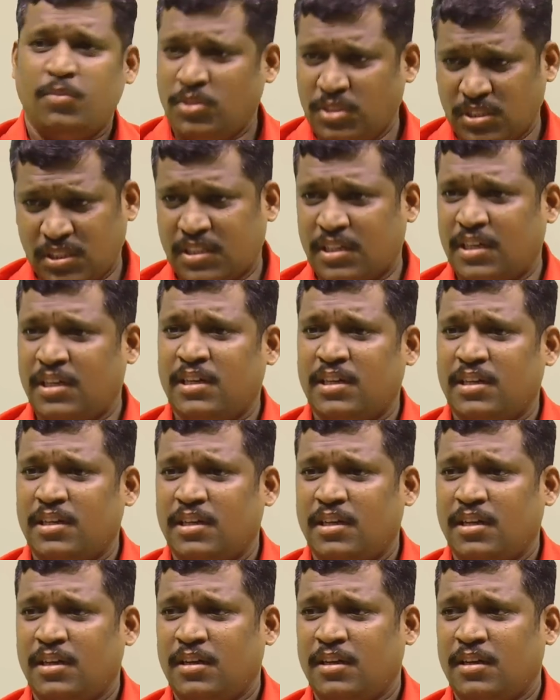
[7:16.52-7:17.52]
புரிஞ்சுக்குங்க
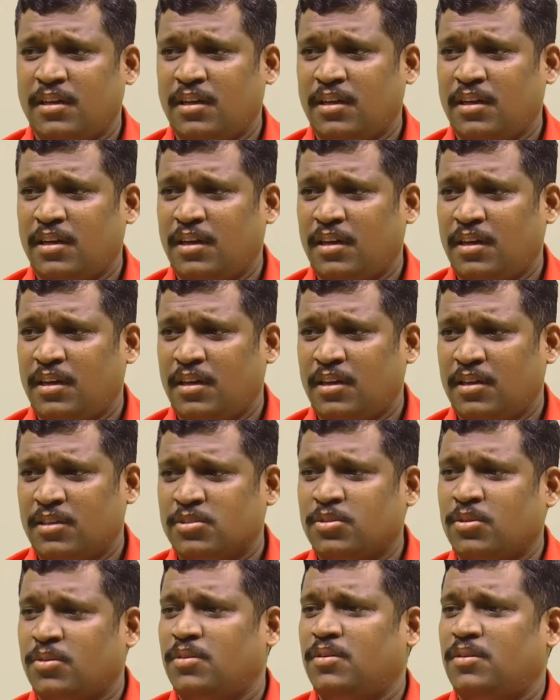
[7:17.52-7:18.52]

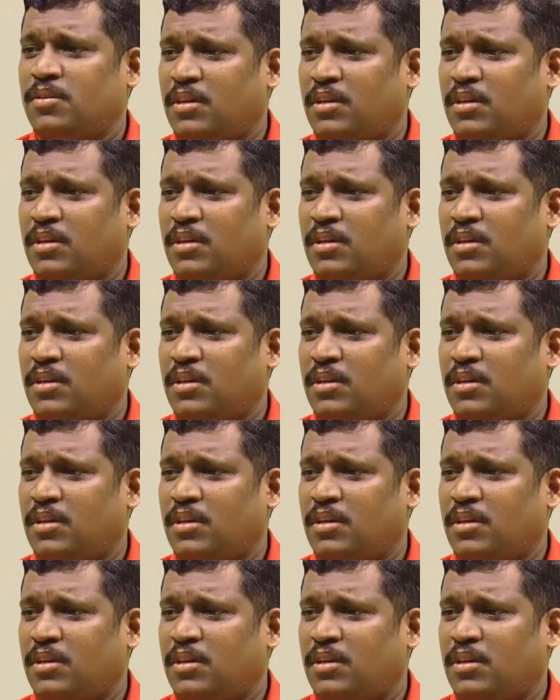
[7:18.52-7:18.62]
ஸோ